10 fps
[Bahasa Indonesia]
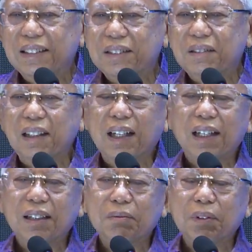
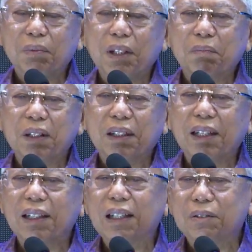Sudah beberapa
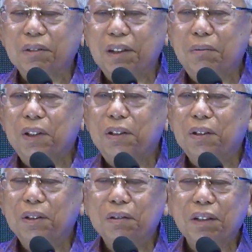daerah sudah
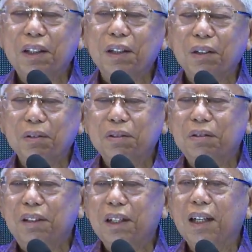dibentuk, Riau
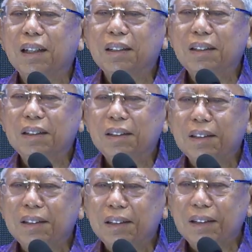sudah,
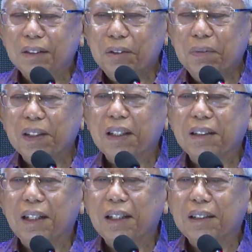Sumatera
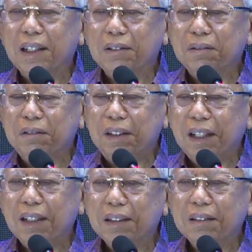Selatan
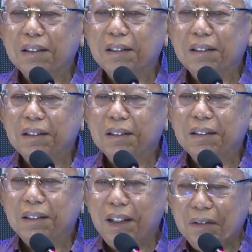sudah,
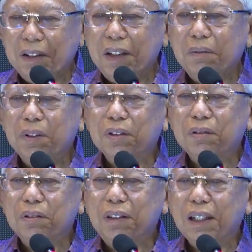Jawa Timur
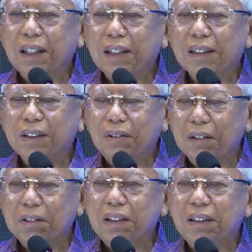sudah,
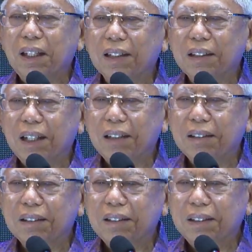Sulawesi Selatan,
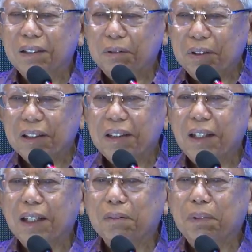Nusa
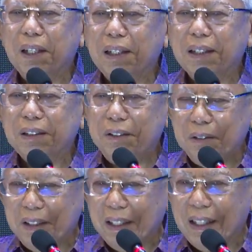Tenggara Barat,
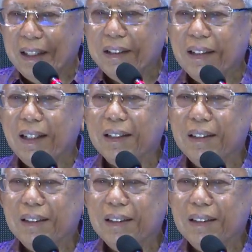Yogyakarta,